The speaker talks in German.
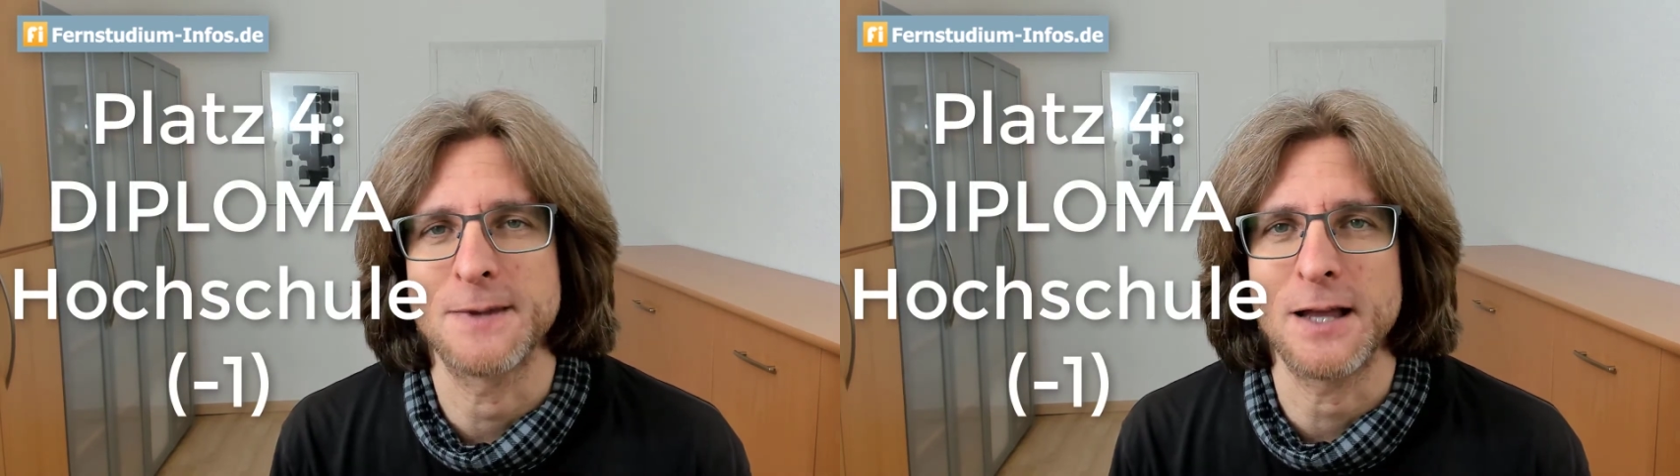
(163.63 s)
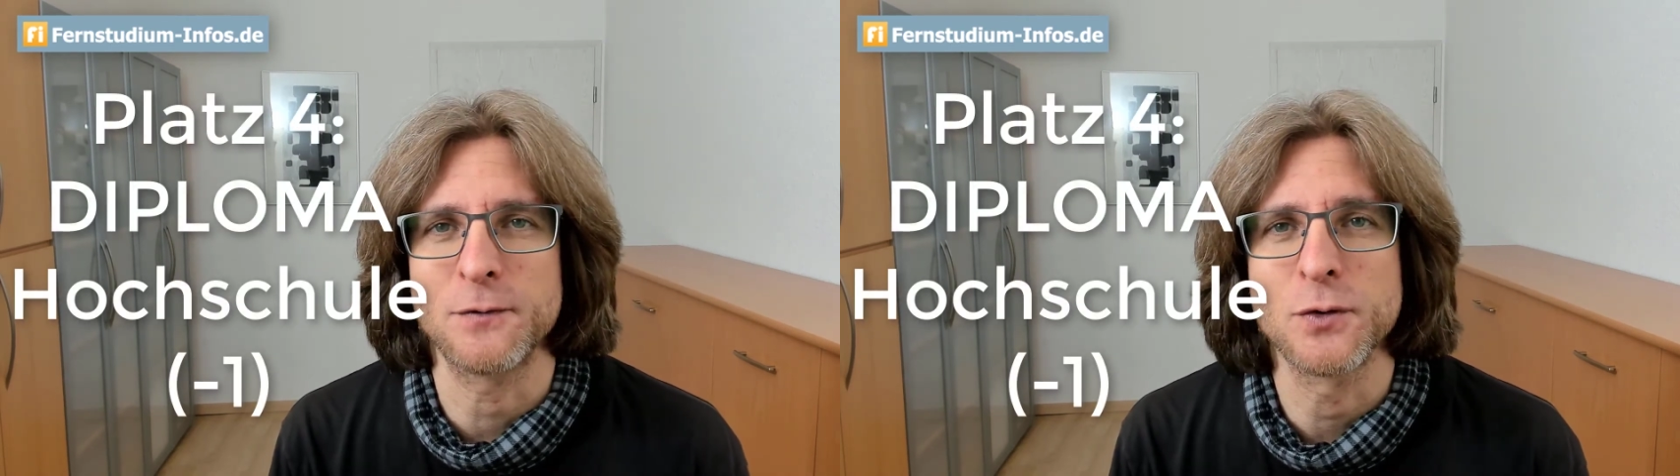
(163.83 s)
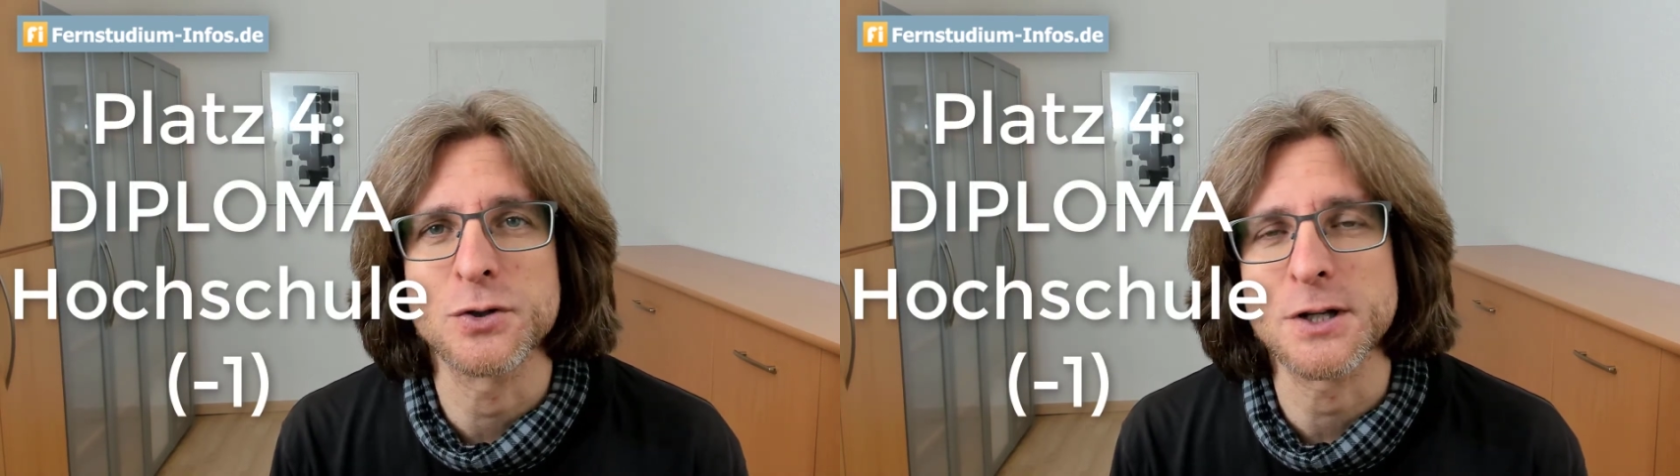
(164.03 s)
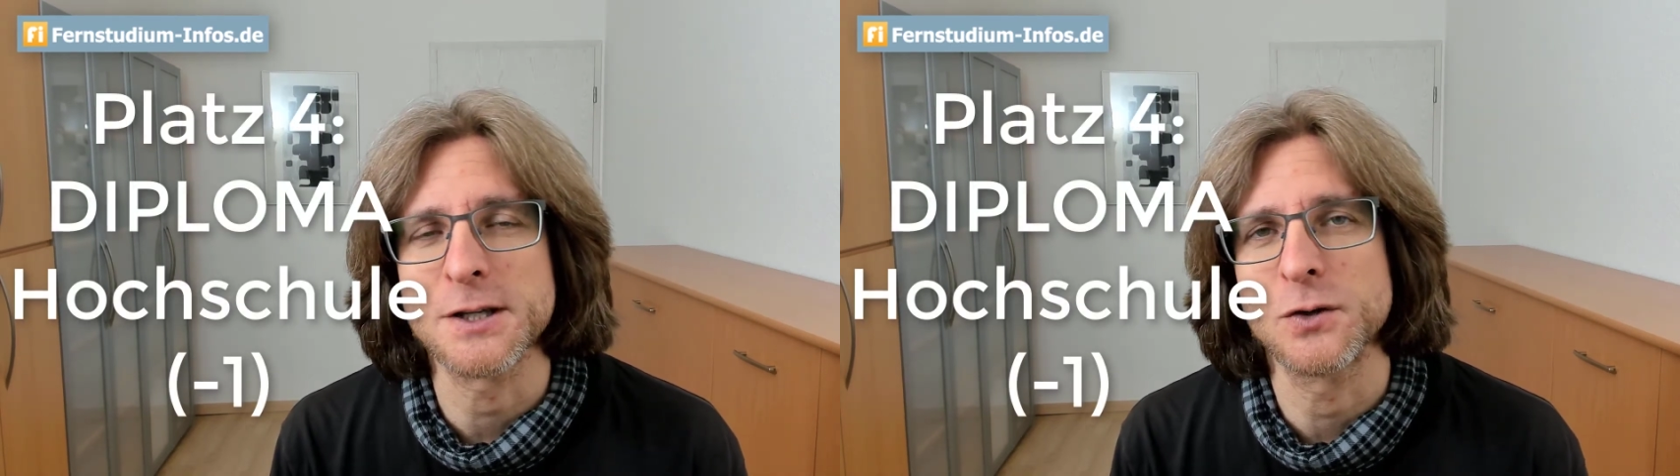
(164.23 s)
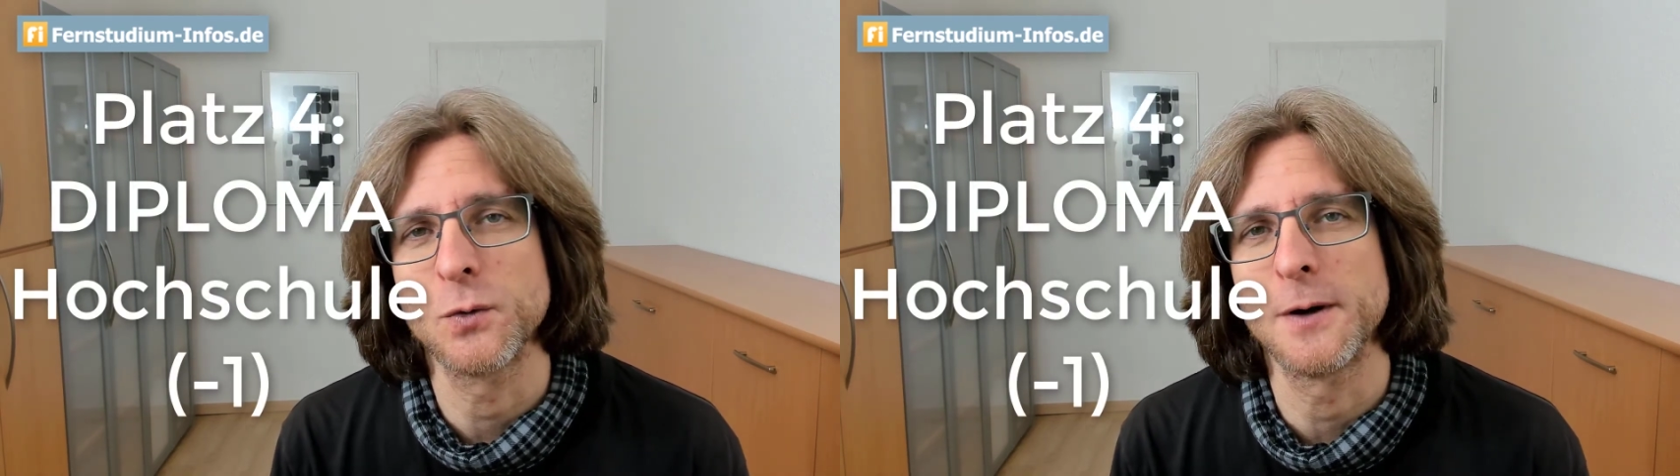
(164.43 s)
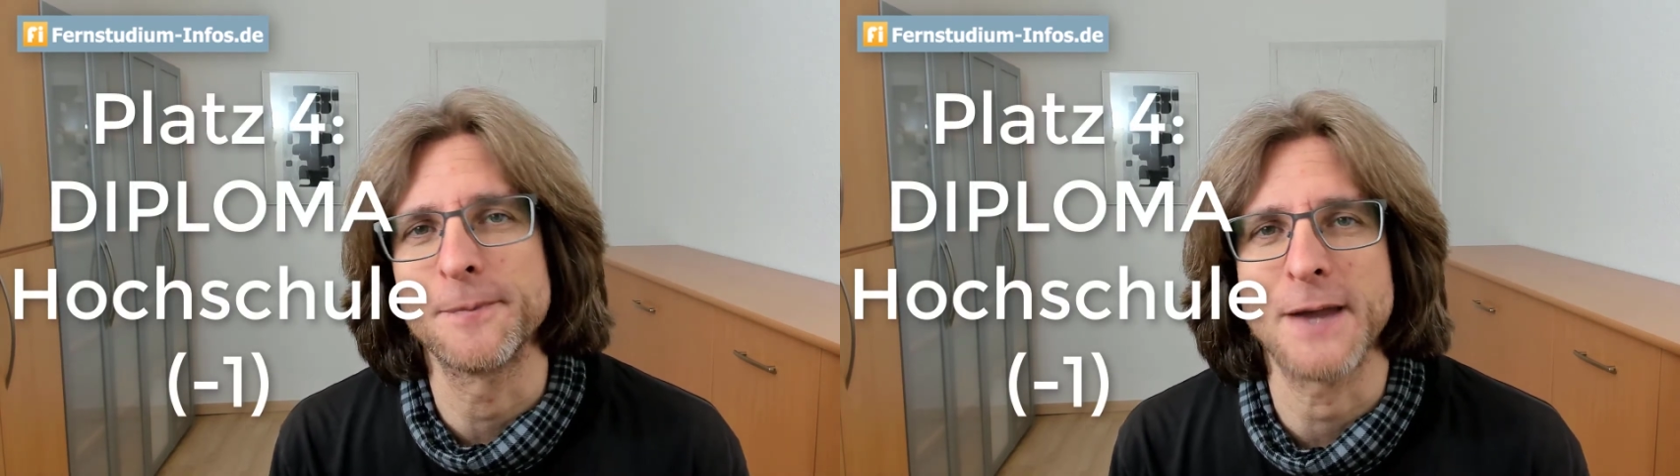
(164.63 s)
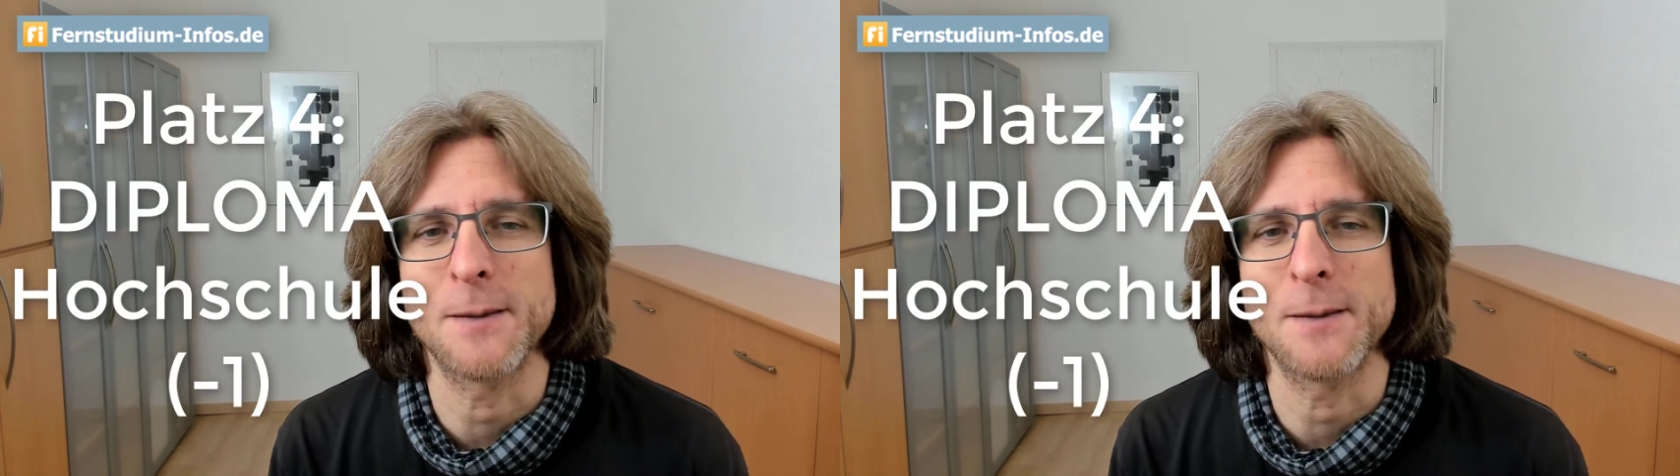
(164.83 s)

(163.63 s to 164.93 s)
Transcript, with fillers: in Anführungsstrichen nur,